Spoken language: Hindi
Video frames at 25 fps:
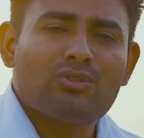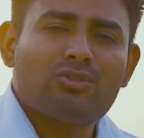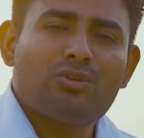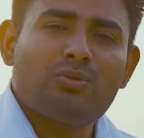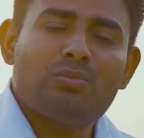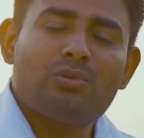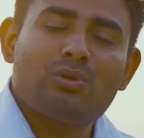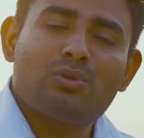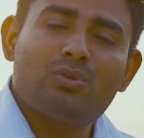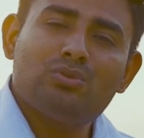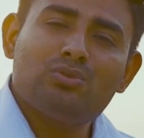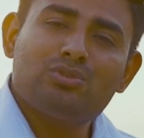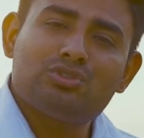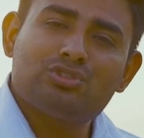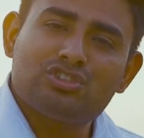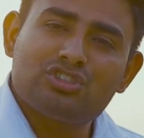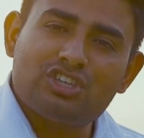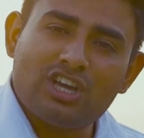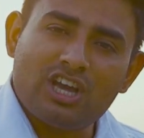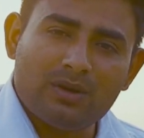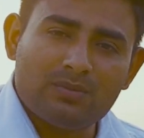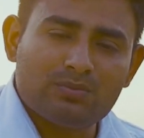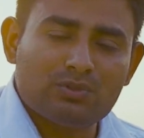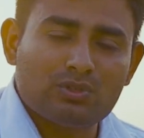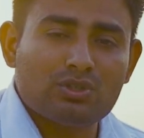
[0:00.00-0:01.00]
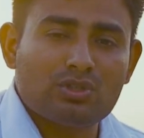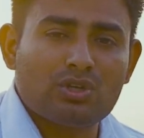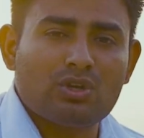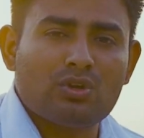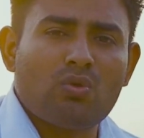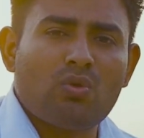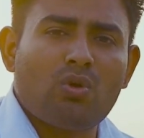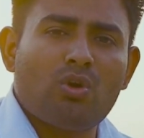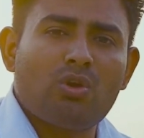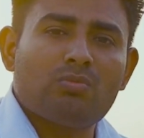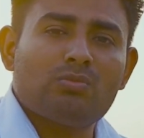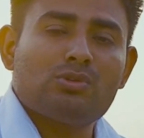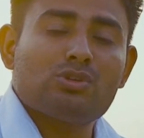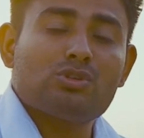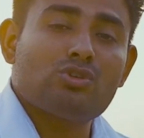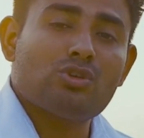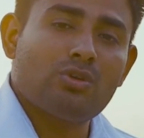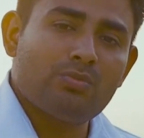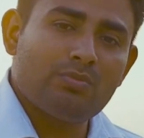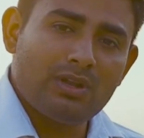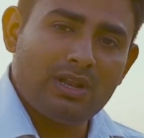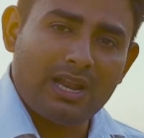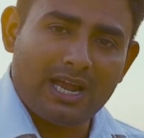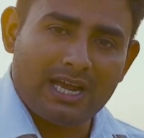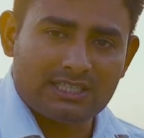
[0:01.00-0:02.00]
तो बिल्कुल साफ सुथरी ऑलमोस्ट
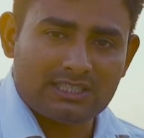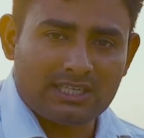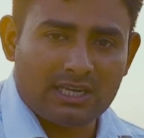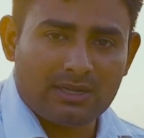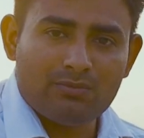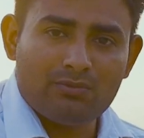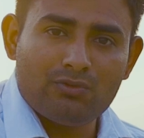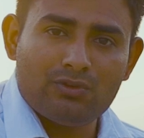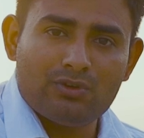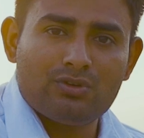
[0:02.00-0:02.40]
जो अभी लास्ट टाइम